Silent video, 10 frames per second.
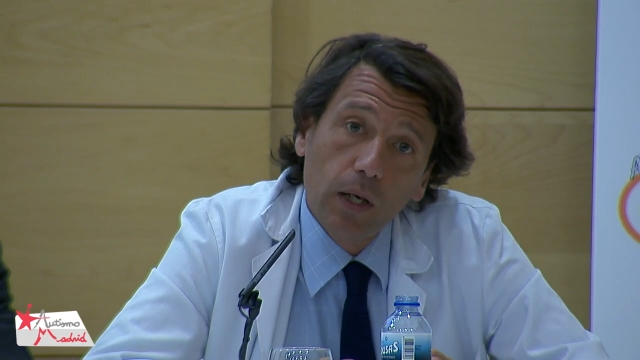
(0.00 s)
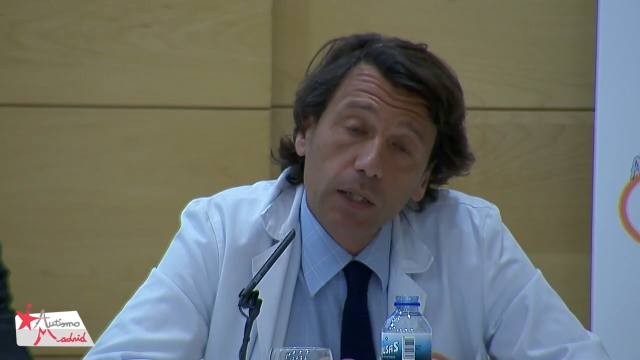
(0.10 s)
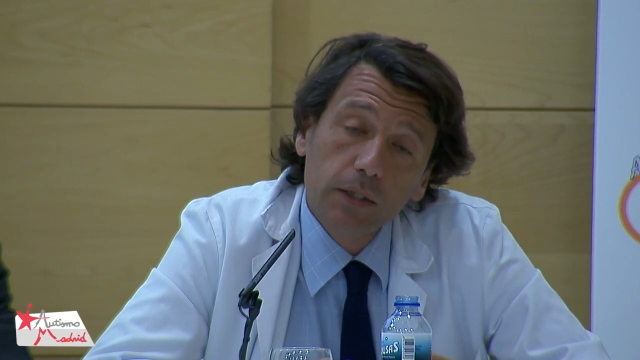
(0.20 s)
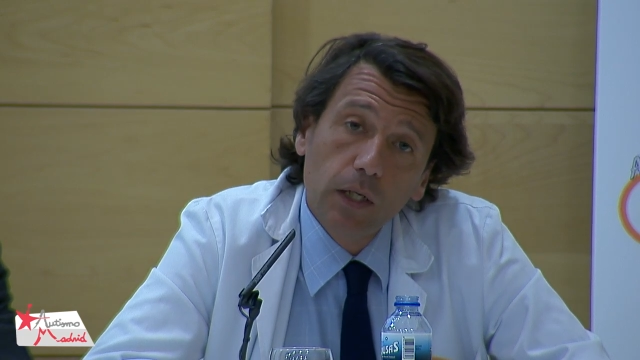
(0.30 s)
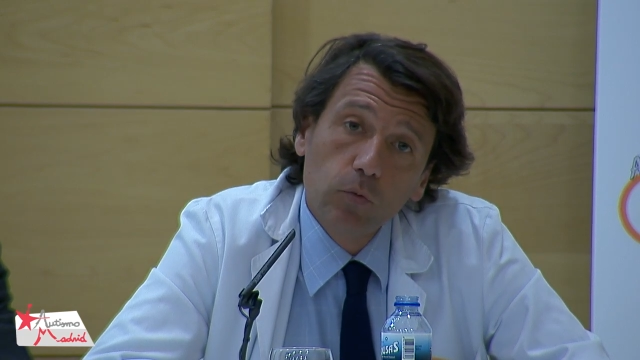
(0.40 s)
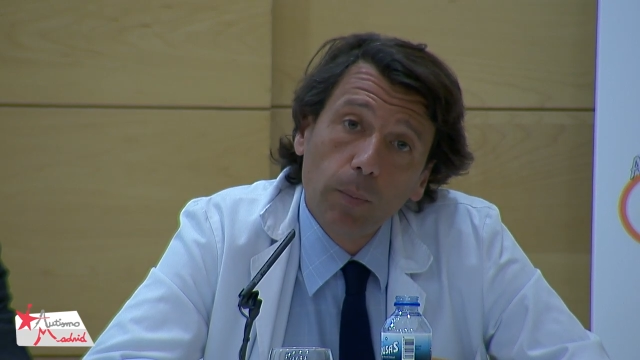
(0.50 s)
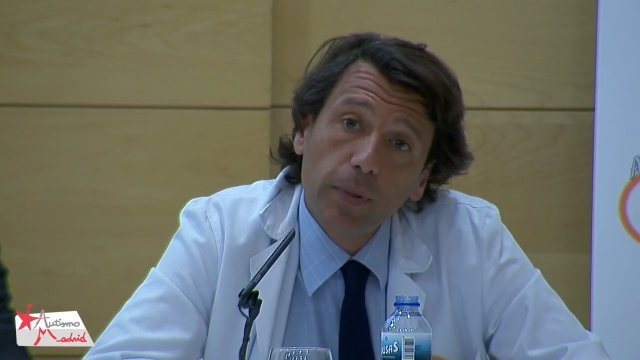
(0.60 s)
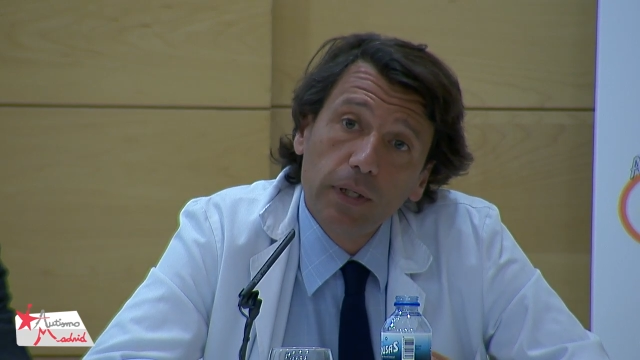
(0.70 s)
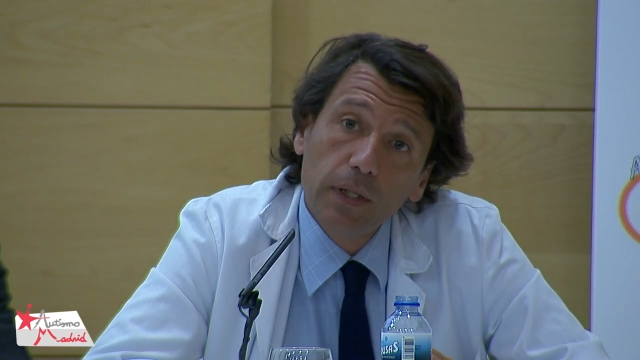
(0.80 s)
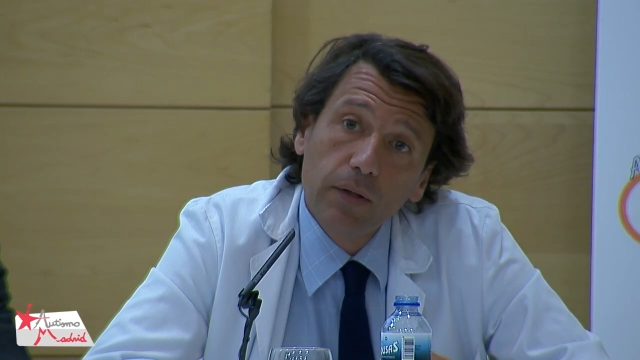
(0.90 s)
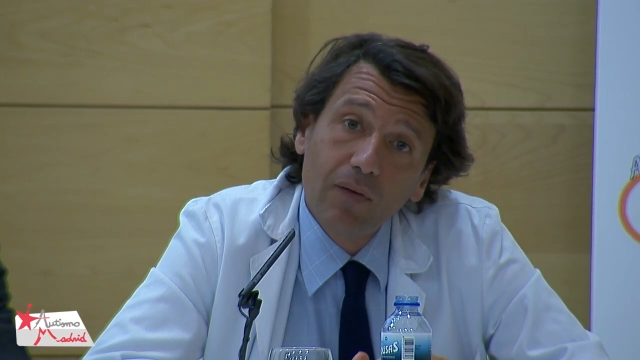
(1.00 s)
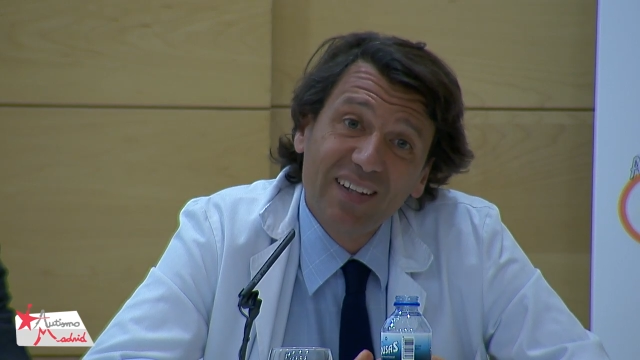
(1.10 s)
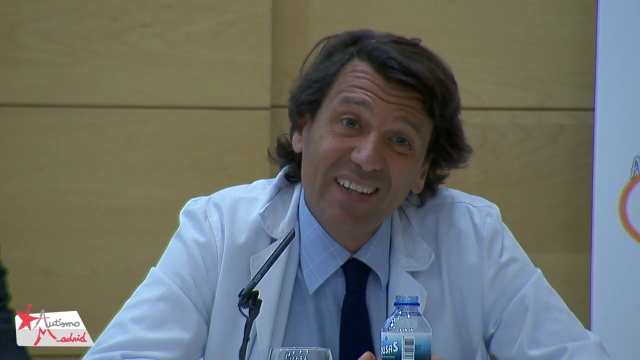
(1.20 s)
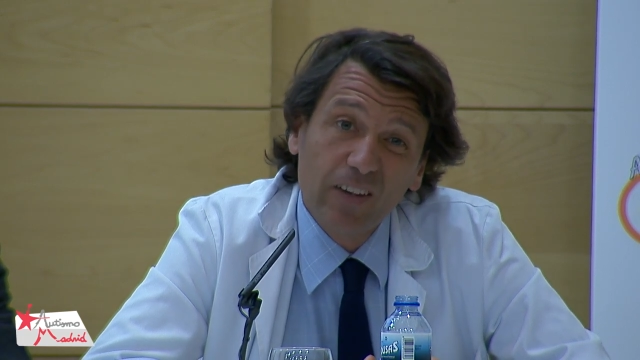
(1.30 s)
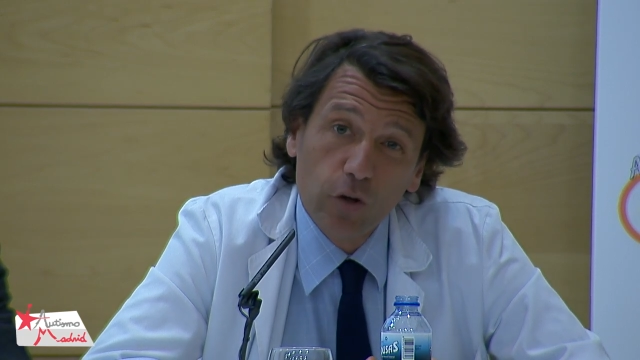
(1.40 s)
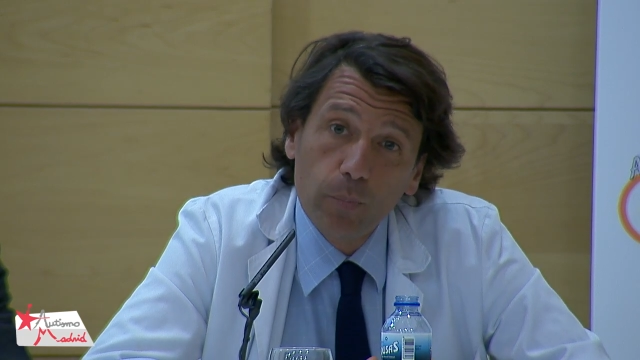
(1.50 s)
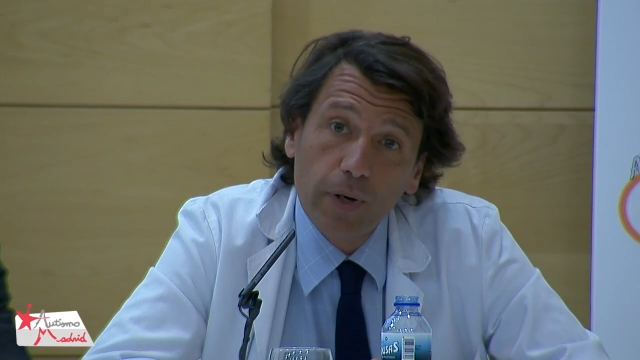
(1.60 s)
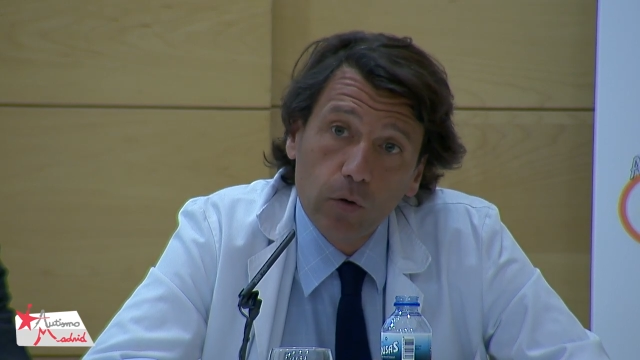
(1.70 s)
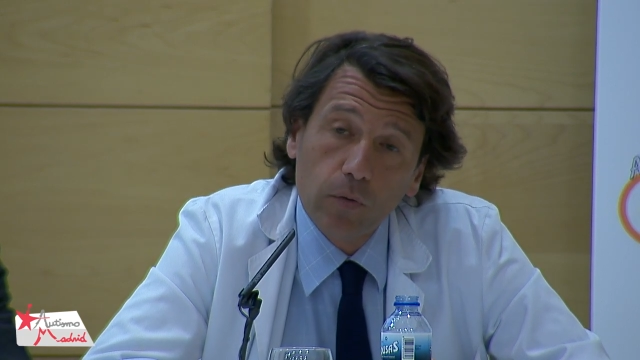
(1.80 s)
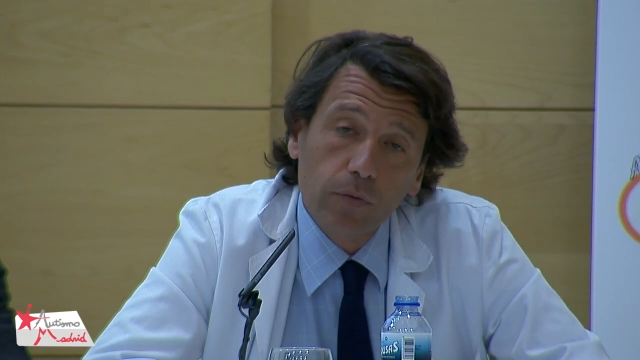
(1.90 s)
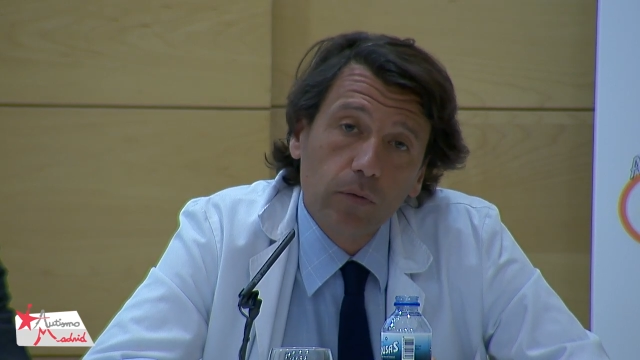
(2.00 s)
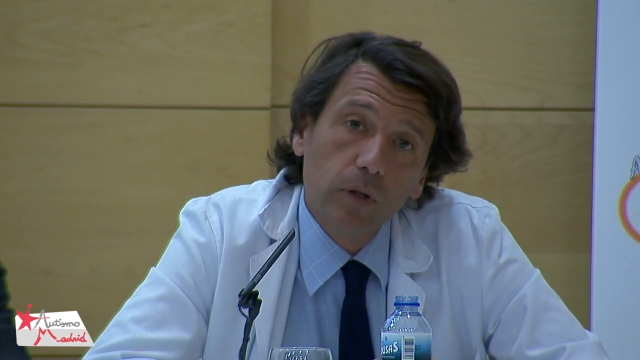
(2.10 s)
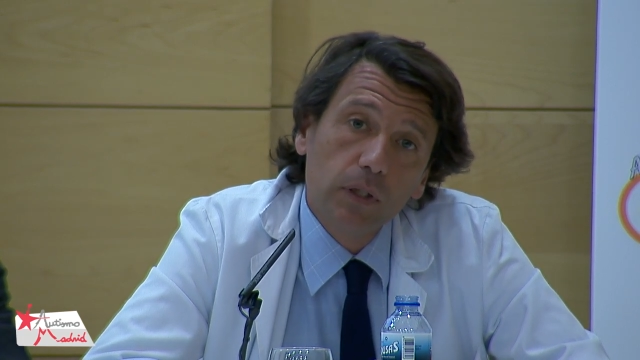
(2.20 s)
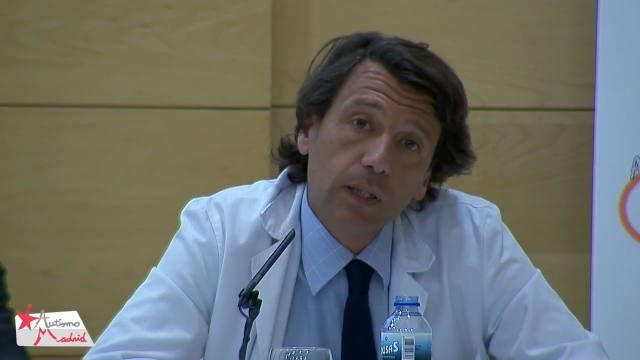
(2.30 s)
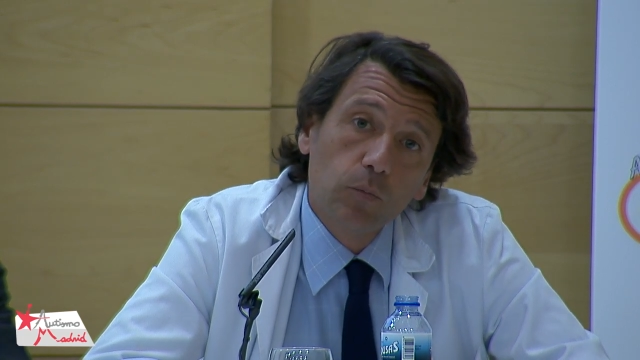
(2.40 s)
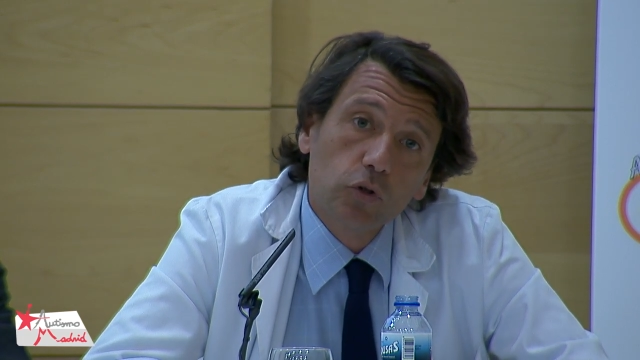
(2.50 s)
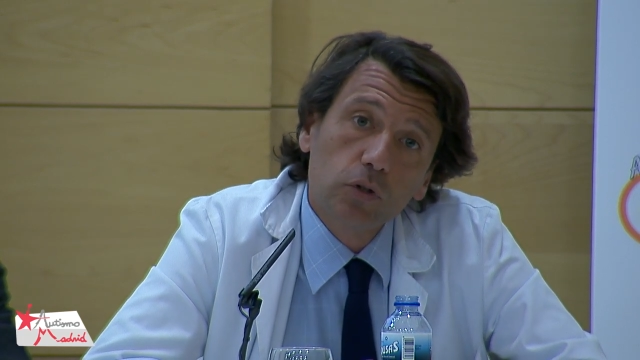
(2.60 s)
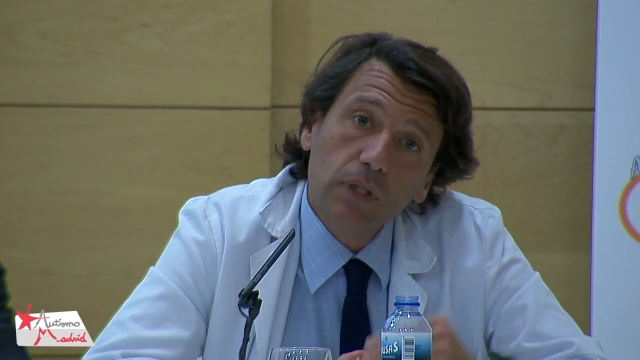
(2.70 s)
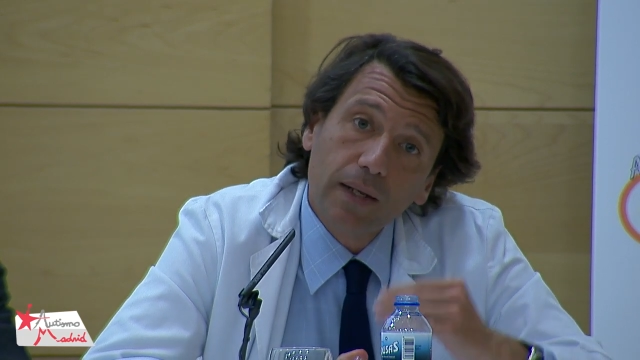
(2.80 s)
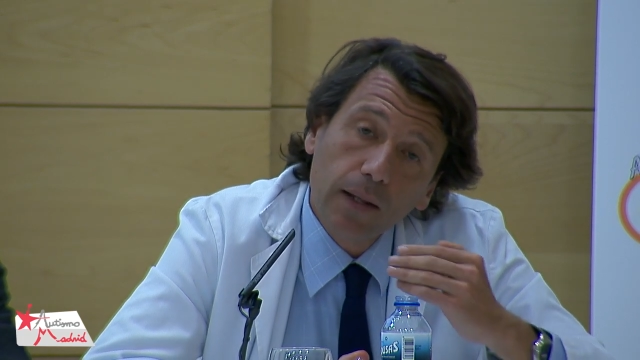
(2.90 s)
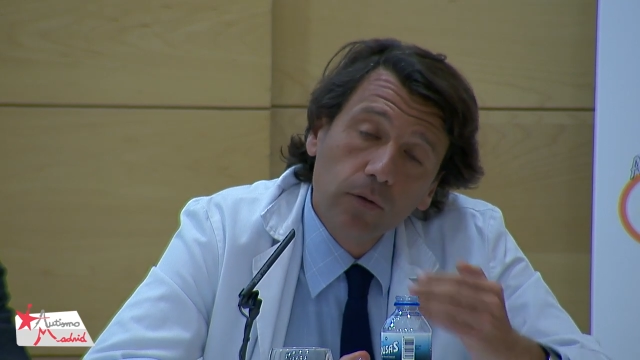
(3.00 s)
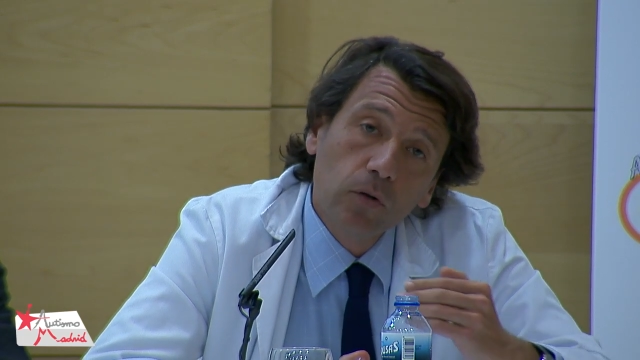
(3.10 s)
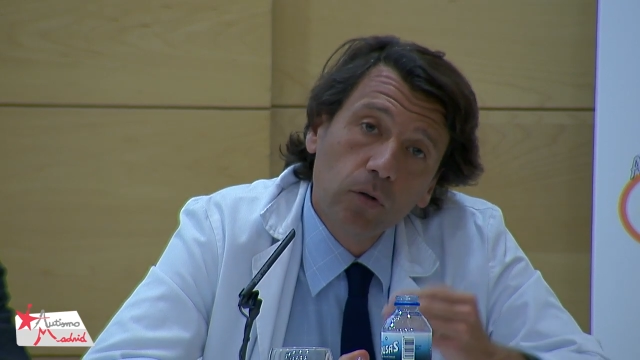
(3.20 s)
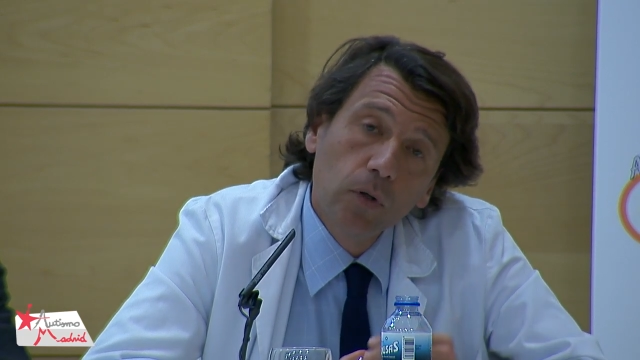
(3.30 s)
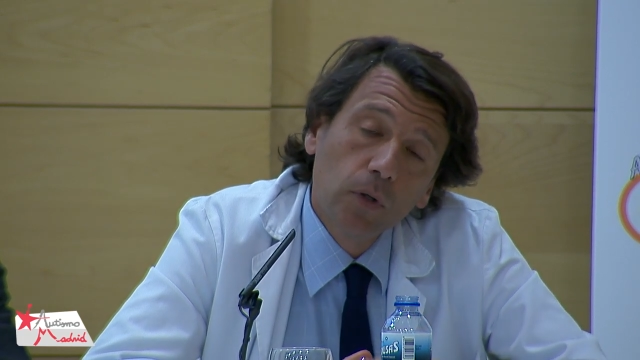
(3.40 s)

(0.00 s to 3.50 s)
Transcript: la asignatura pendiente de la detección precoz. Estamos tardando